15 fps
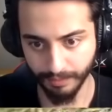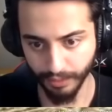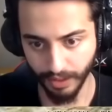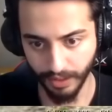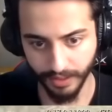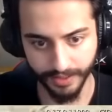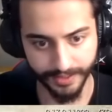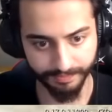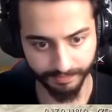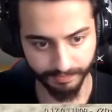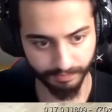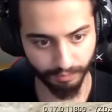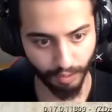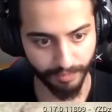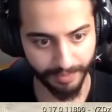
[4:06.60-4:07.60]
ben bunu halledeyim.
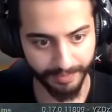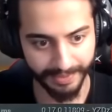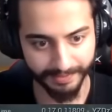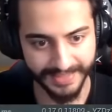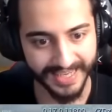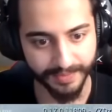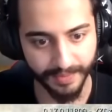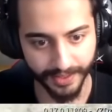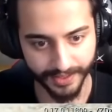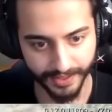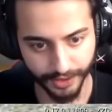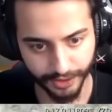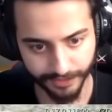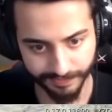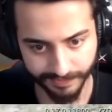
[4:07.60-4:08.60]
Bomba benim takım
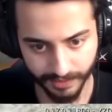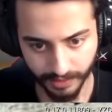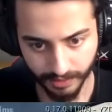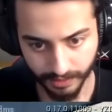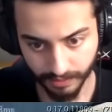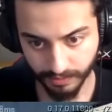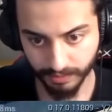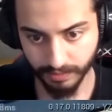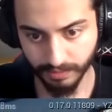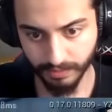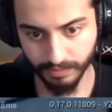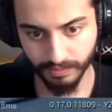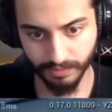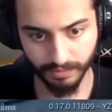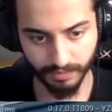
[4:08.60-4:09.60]
arkadaşım.
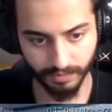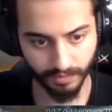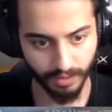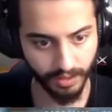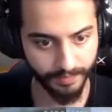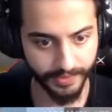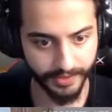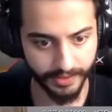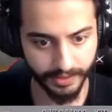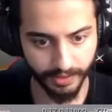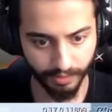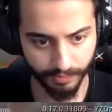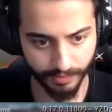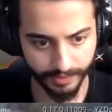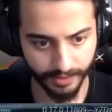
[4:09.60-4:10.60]
Ama
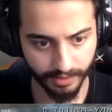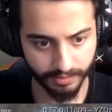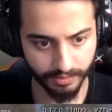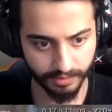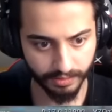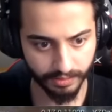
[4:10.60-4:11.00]
niye ölmediler?